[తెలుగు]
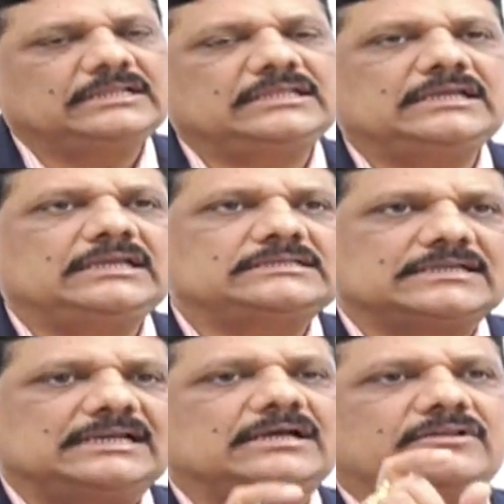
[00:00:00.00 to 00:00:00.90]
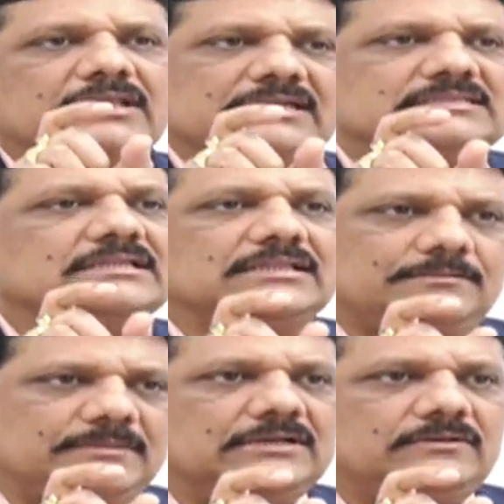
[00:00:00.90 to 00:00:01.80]
ఇది చాలా అరుదైన
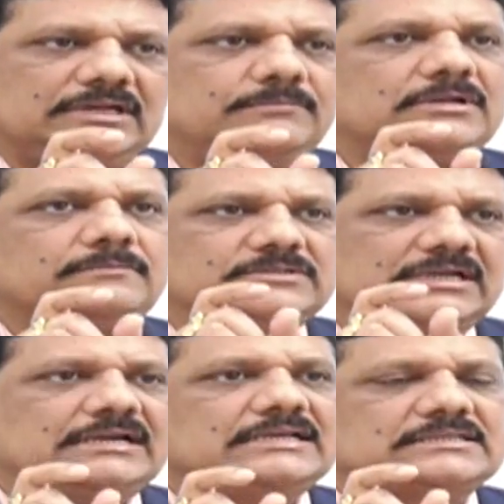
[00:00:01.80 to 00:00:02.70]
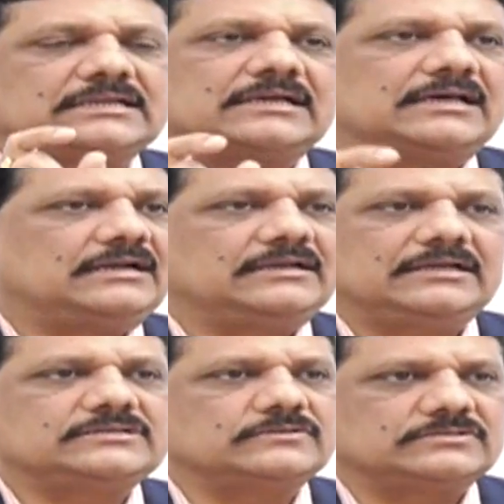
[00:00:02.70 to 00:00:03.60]
సందర్భాల్లోనే మనము జాండీస్కి
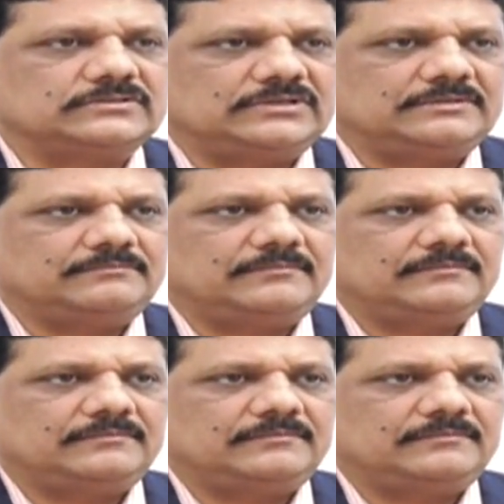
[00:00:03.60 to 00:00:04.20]
కారణంగా చూస్తుంటాం